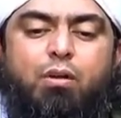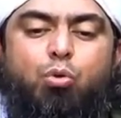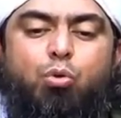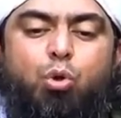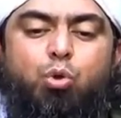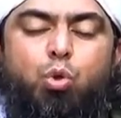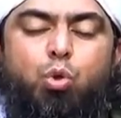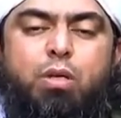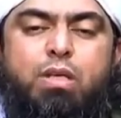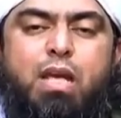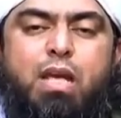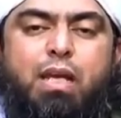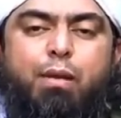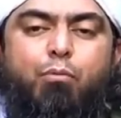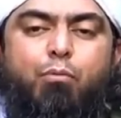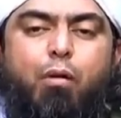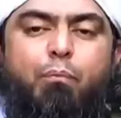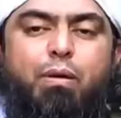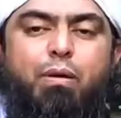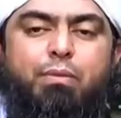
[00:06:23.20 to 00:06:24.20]
को दुनिया की
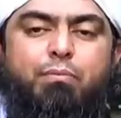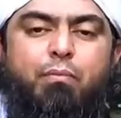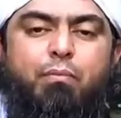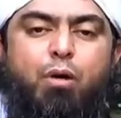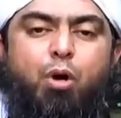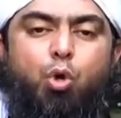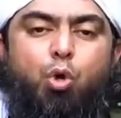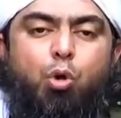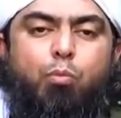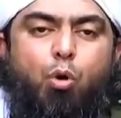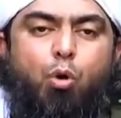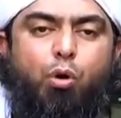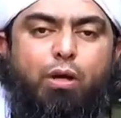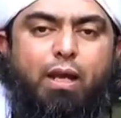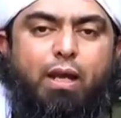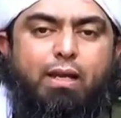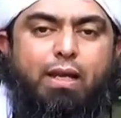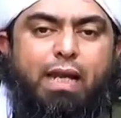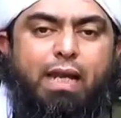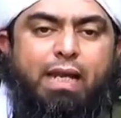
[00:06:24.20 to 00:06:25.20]
मोहब्बत में मगलूब
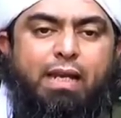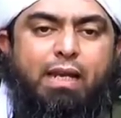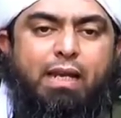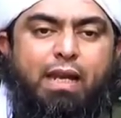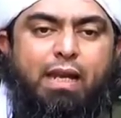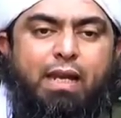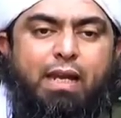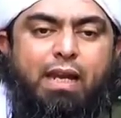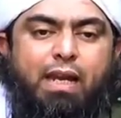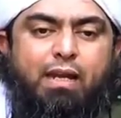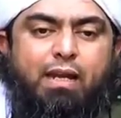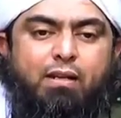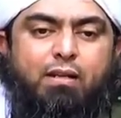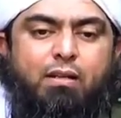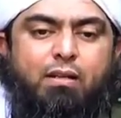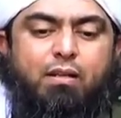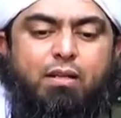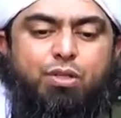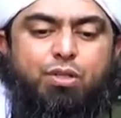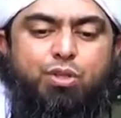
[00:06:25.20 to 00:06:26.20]
होके लेकिन एक
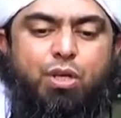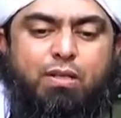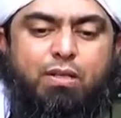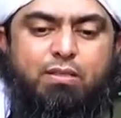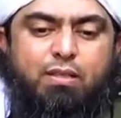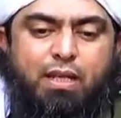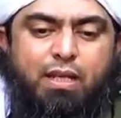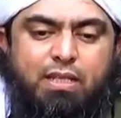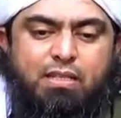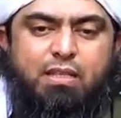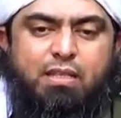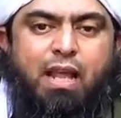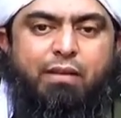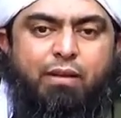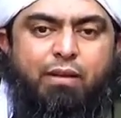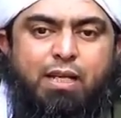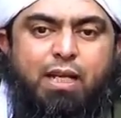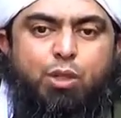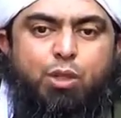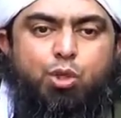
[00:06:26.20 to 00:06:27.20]
शख्स इस
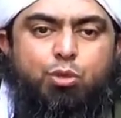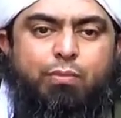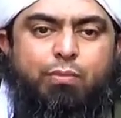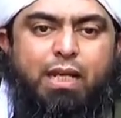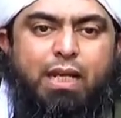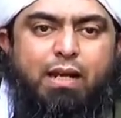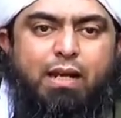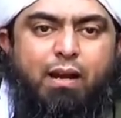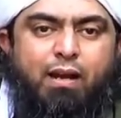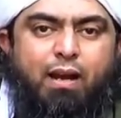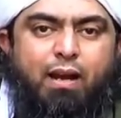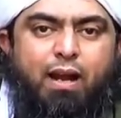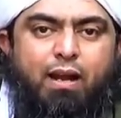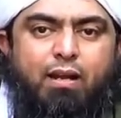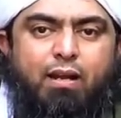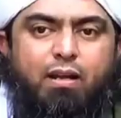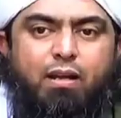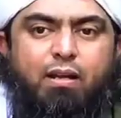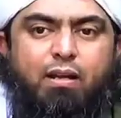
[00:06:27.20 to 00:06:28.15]
लेवल की दुश्मनी कर रहा है